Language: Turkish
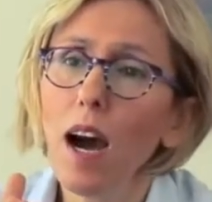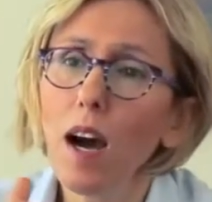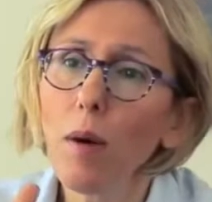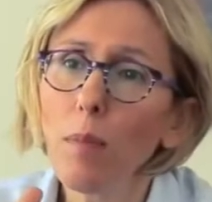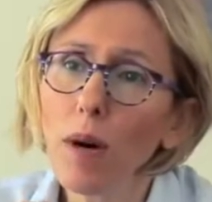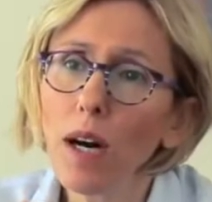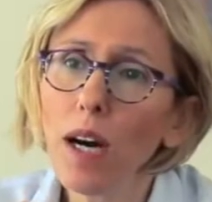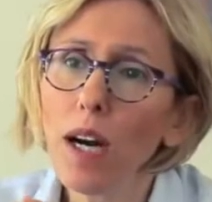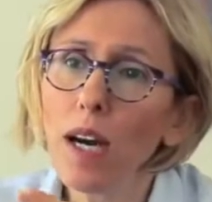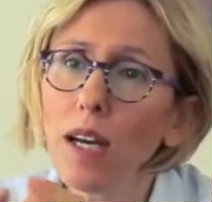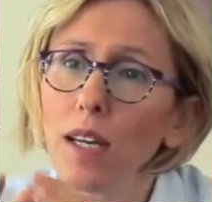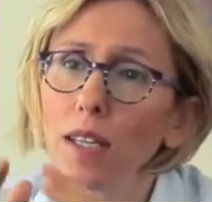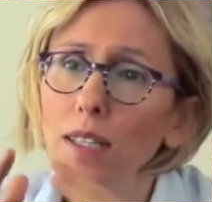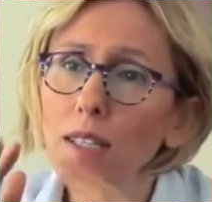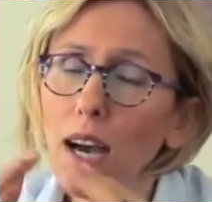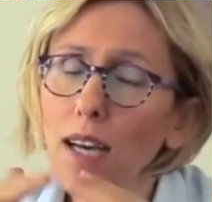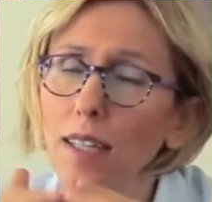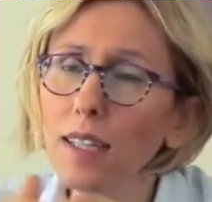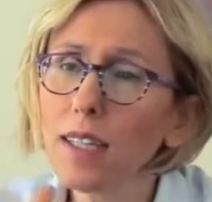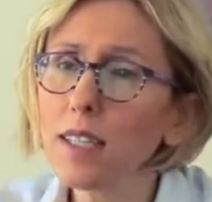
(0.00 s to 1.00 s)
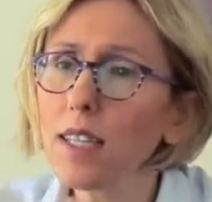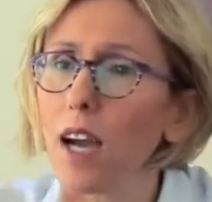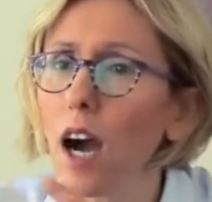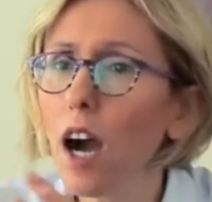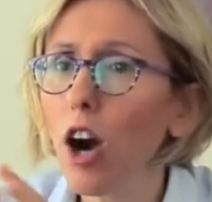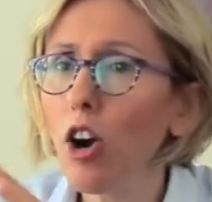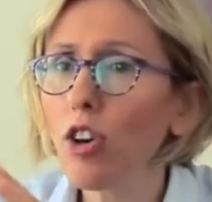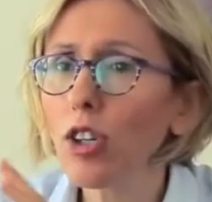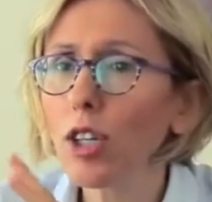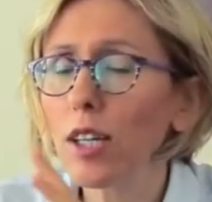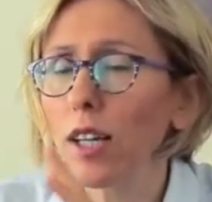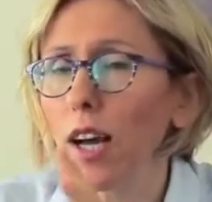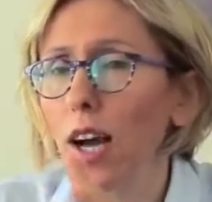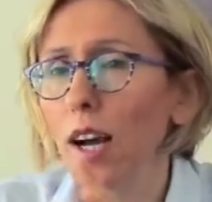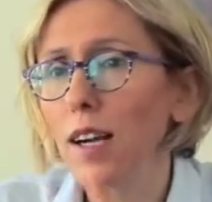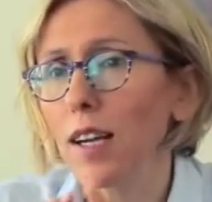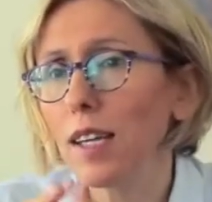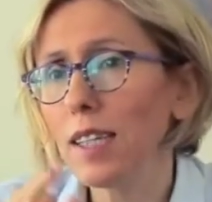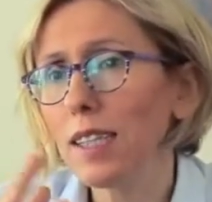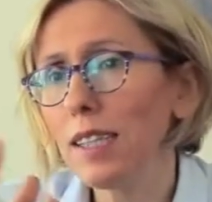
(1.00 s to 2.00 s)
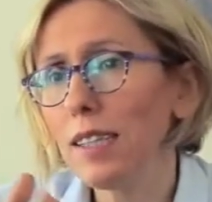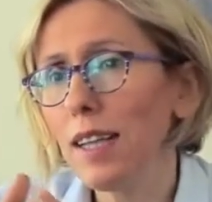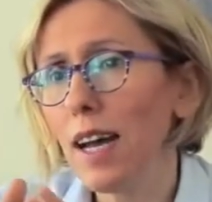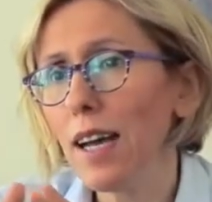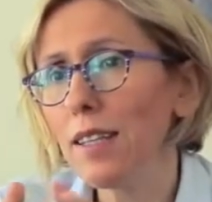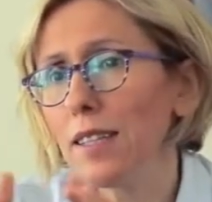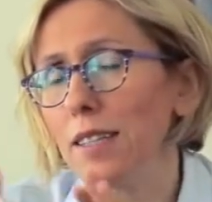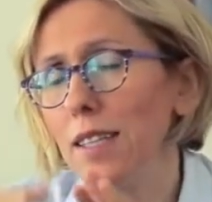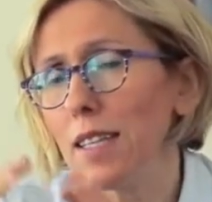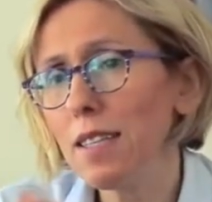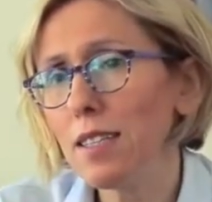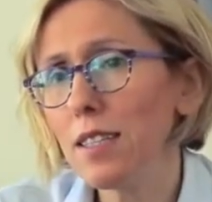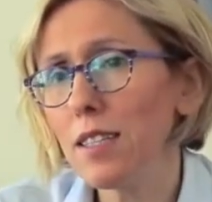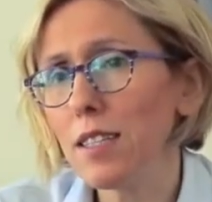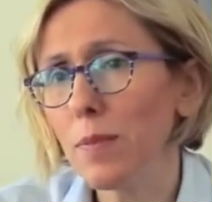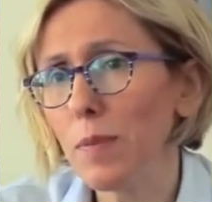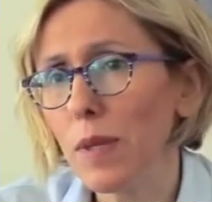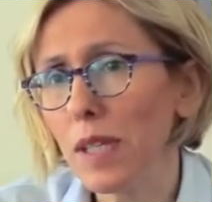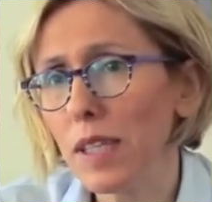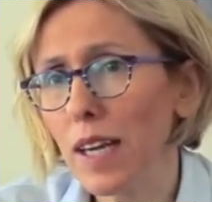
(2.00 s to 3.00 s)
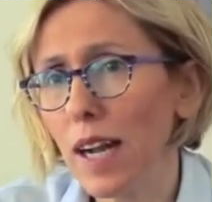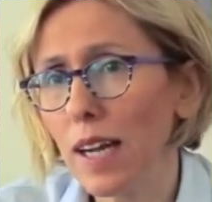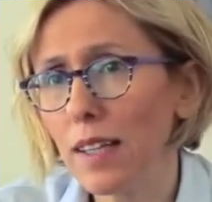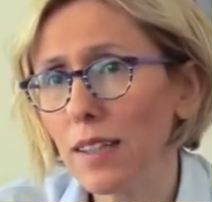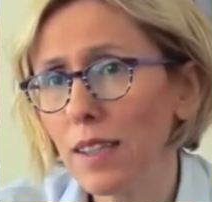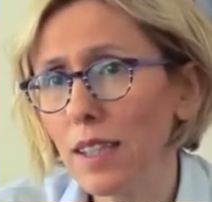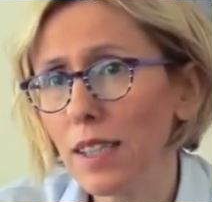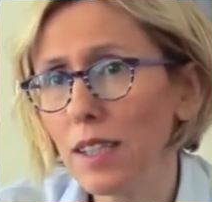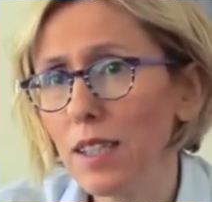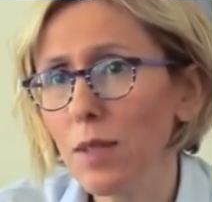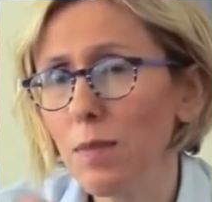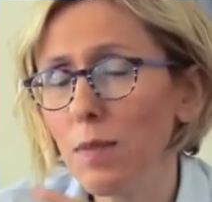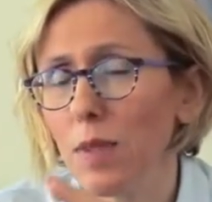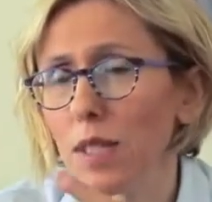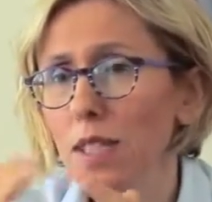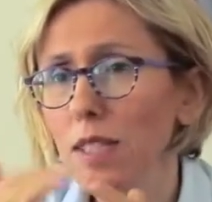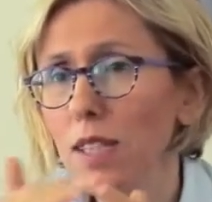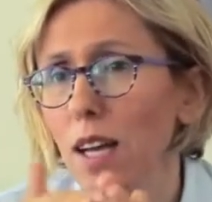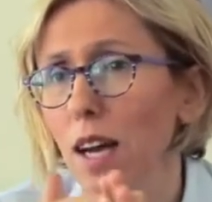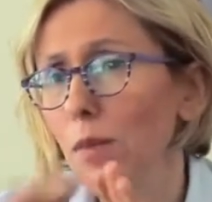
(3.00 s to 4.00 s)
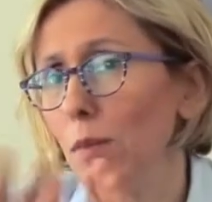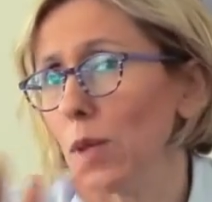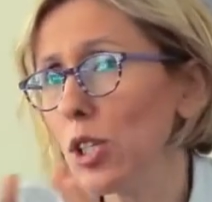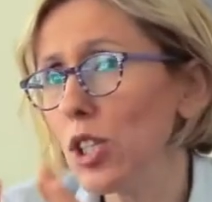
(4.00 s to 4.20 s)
Ama sadece auralarla giden sessiz migren dediğimiz